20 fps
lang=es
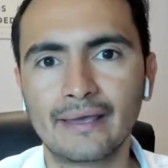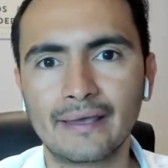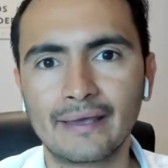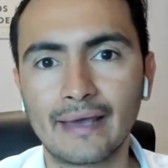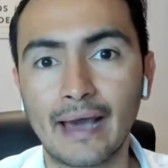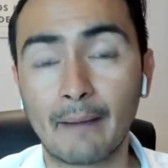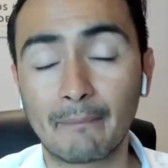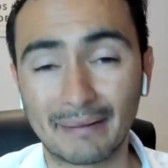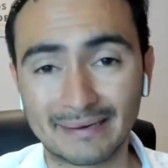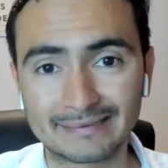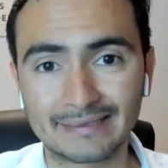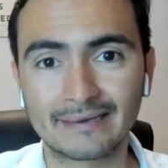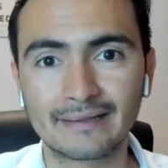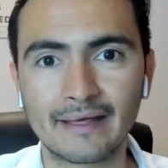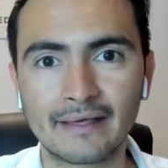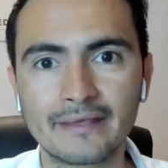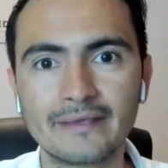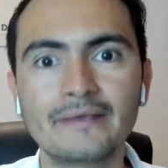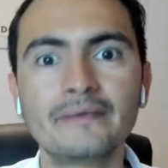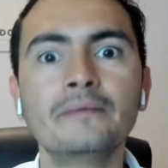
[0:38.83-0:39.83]
eh, a
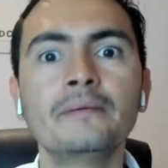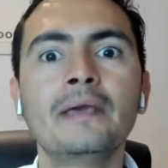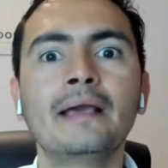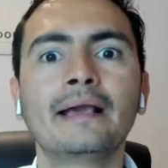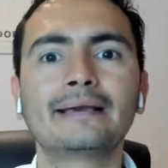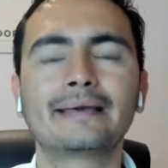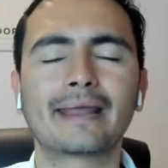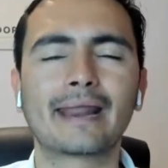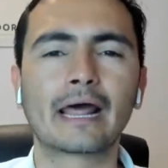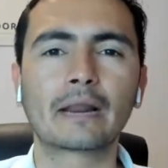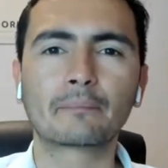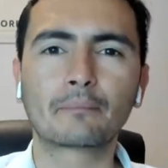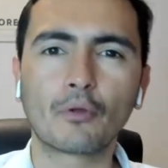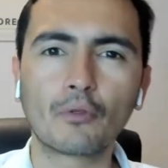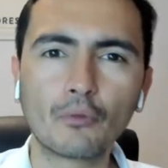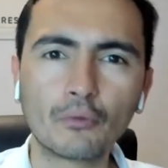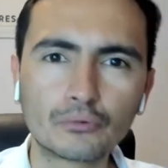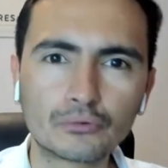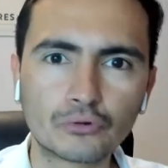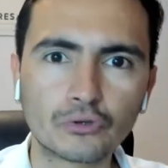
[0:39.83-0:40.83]
partir de allí,
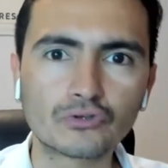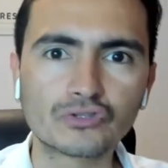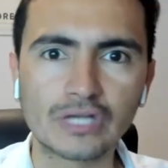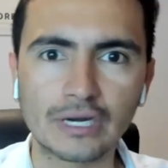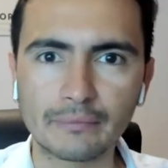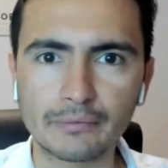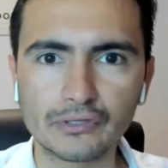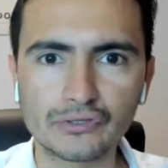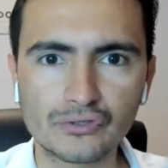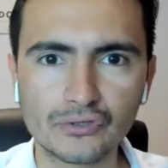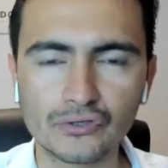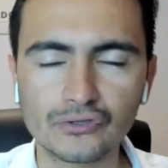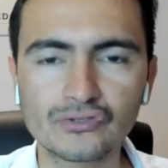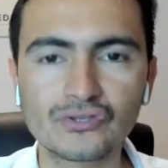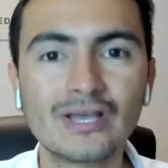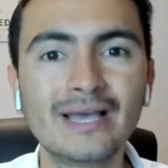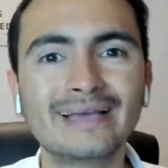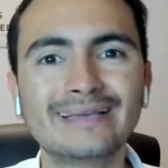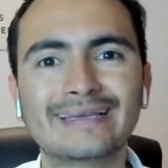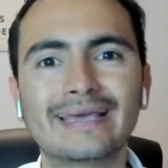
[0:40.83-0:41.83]
crear productos,
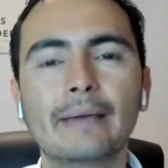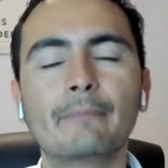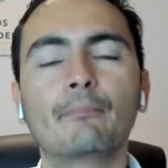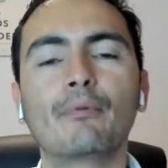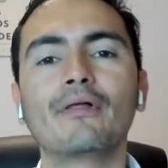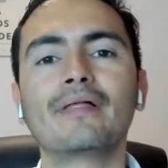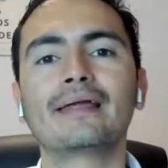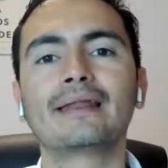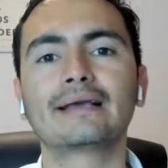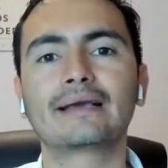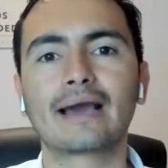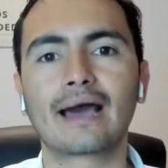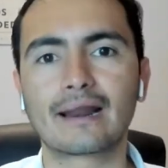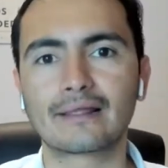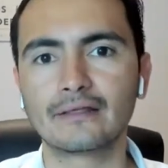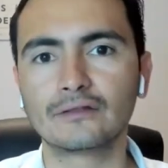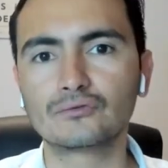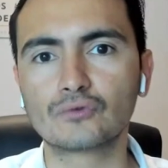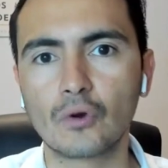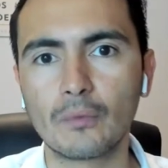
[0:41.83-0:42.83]
servicios que puedan
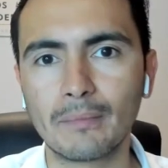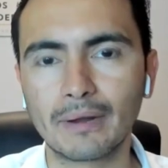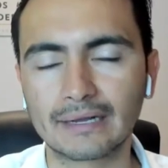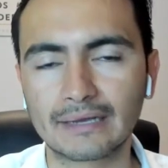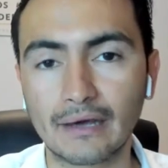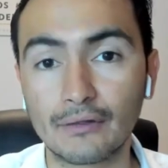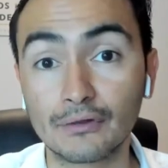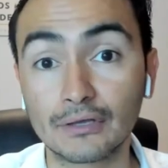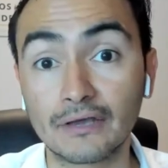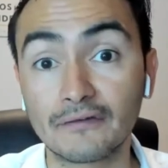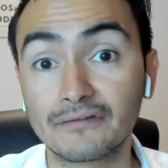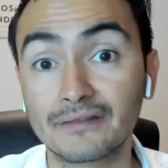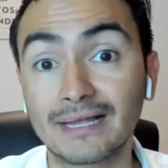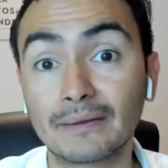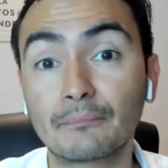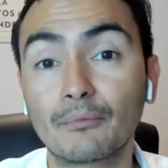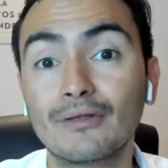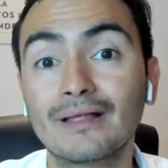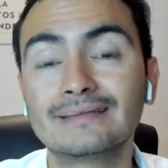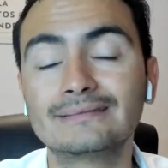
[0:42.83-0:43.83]
encajar dentro de un mercado y
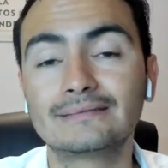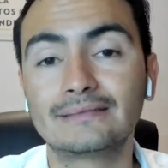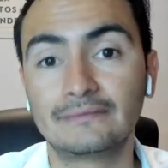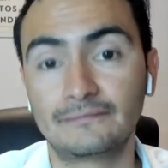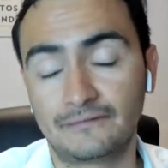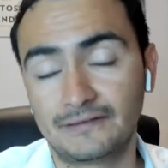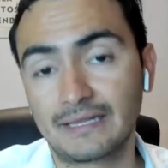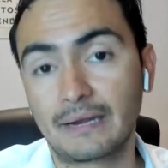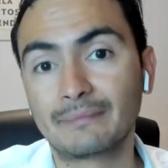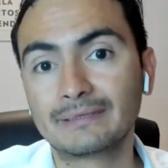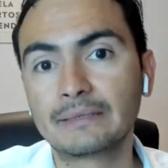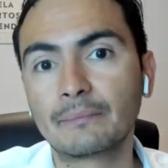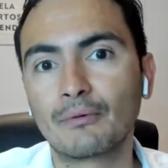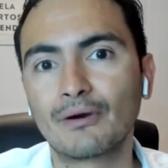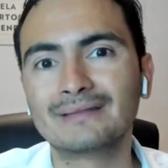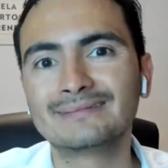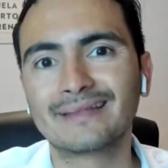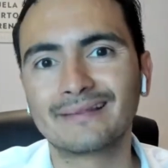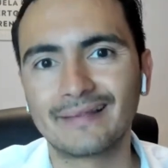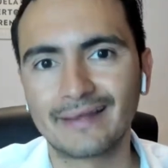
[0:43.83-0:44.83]
que final puedan,
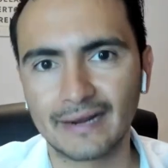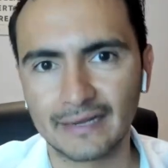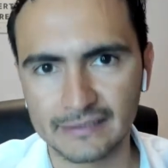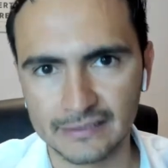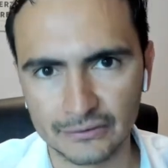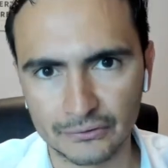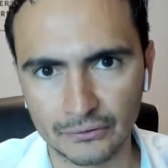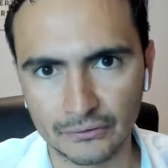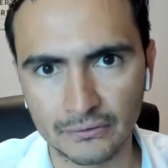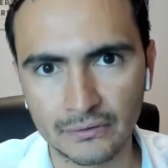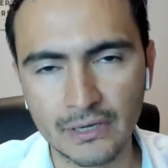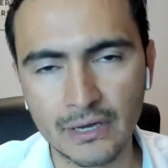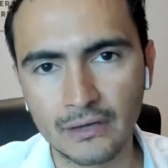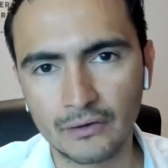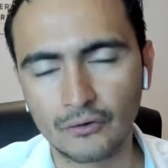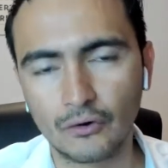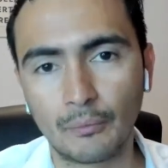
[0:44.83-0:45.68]
finalmente puedan tener éxito.